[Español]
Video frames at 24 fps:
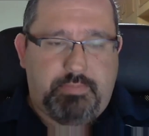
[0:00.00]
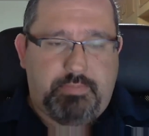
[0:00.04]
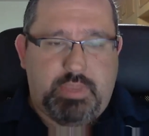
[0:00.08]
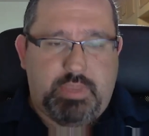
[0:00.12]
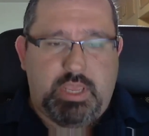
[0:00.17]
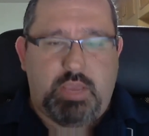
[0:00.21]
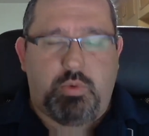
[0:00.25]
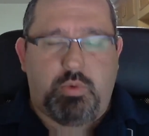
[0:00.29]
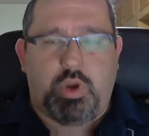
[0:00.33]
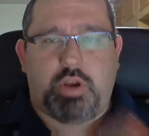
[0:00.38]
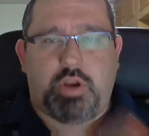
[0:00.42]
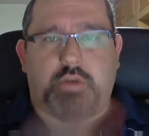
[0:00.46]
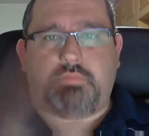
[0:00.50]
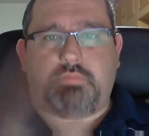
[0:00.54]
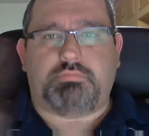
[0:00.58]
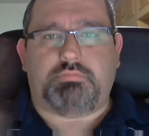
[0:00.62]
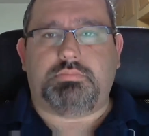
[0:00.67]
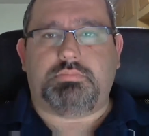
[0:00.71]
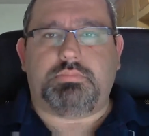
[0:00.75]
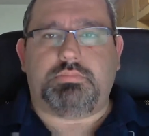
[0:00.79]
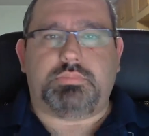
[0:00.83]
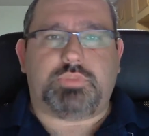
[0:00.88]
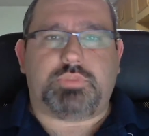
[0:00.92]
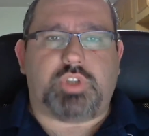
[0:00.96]
Y bueno,
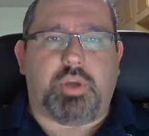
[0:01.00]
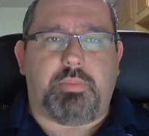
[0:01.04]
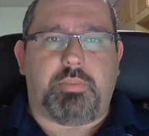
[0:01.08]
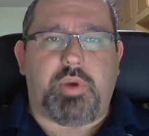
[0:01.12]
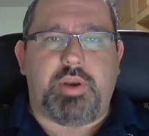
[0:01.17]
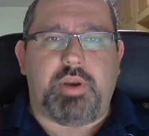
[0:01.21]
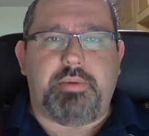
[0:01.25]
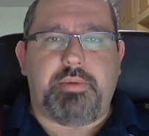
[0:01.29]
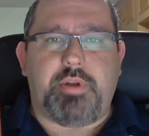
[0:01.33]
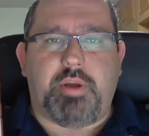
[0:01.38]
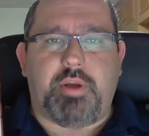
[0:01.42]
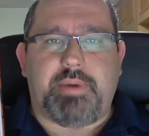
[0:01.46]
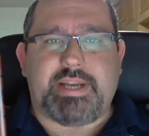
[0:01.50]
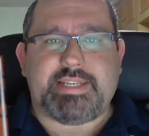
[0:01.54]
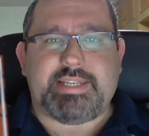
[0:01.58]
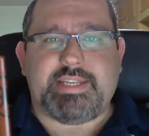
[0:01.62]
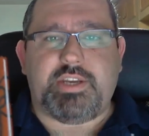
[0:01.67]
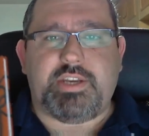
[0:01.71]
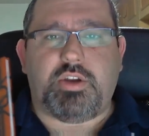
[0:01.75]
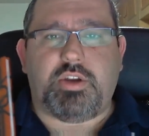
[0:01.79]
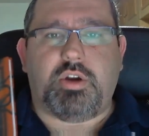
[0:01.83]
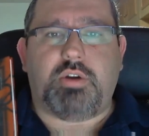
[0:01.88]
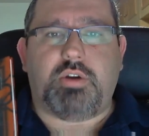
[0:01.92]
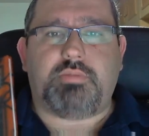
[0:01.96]
mm, como libro
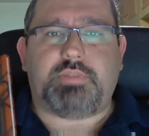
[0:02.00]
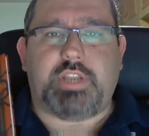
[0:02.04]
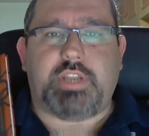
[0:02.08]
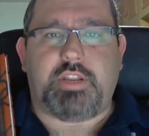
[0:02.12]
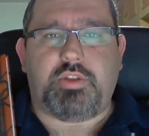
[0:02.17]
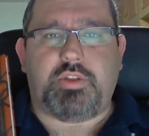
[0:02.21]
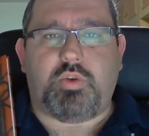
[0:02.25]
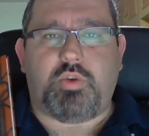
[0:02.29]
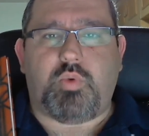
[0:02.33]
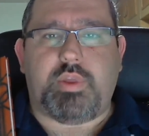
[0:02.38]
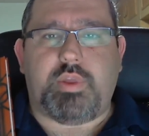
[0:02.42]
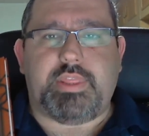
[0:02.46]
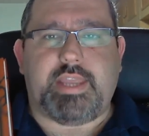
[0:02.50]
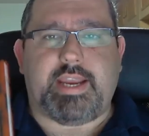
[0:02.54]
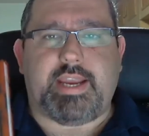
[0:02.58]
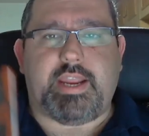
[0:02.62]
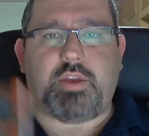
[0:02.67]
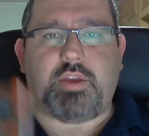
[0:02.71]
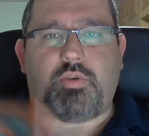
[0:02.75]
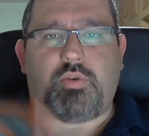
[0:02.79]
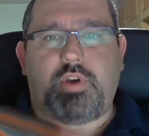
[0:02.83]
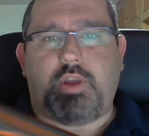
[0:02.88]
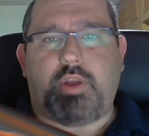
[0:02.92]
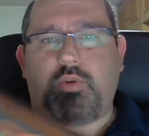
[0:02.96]
básico, teniendo en cuenta que
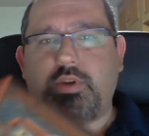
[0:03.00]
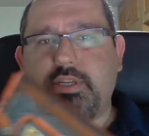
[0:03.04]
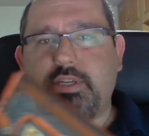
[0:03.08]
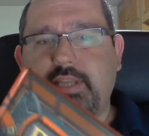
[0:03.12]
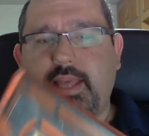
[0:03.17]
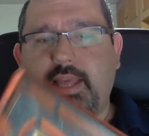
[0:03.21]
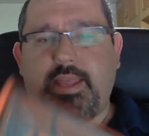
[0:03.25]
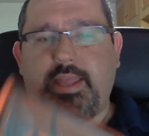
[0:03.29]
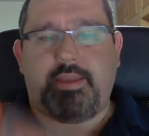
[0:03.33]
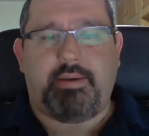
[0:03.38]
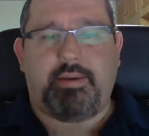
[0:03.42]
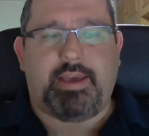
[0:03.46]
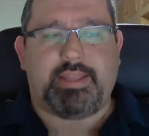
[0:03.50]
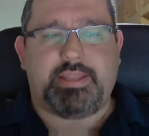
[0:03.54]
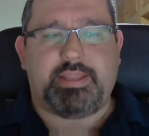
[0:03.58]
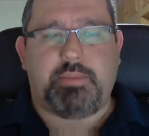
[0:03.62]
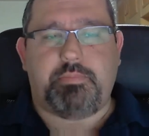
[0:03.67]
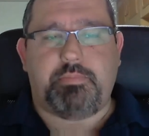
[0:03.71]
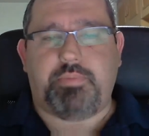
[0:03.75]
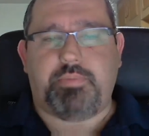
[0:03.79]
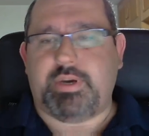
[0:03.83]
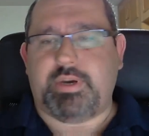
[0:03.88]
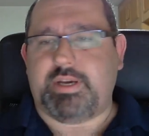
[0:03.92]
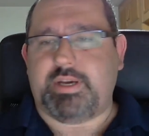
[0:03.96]
RuneQuest lleva
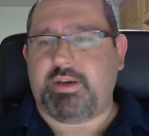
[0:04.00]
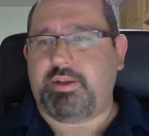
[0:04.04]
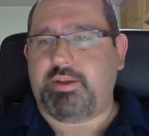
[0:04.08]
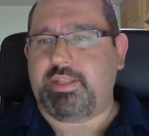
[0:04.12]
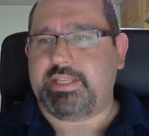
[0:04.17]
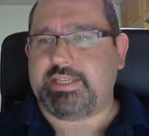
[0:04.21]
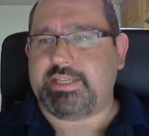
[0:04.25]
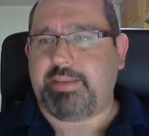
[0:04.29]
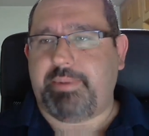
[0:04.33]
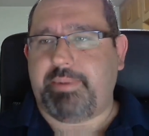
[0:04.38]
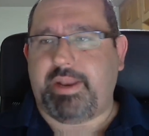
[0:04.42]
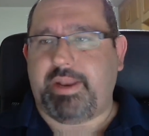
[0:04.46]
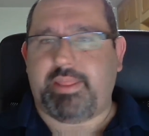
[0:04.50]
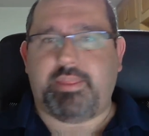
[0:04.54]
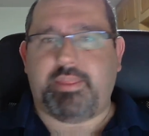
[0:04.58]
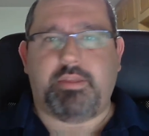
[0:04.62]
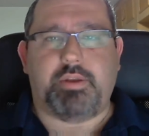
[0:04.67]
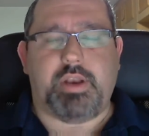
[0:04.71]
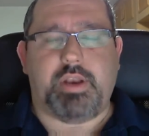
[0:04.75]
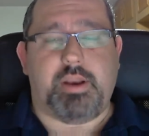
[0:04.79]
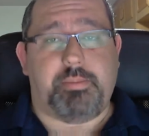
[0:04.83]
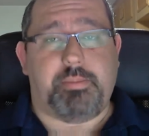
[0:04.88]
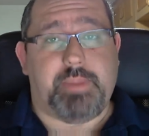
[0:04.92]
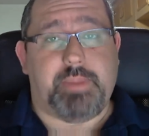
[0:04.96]
tiempo desaparecido
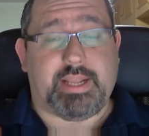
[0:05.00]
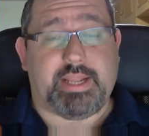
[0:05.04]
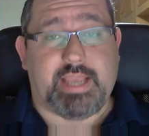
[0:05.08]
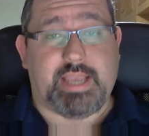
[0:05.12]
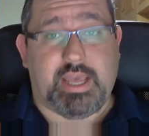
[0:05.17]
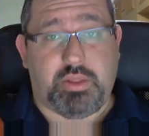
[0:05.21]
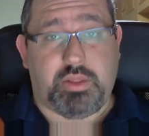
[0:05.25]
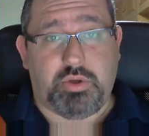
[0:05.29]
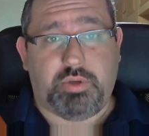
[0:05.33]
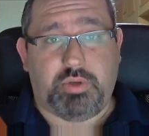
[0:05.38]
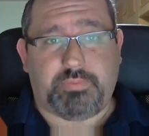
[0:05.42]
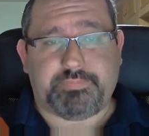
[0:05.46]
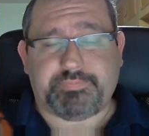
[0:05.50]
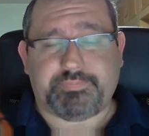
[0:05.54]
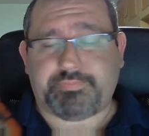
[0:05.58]
en el mercado,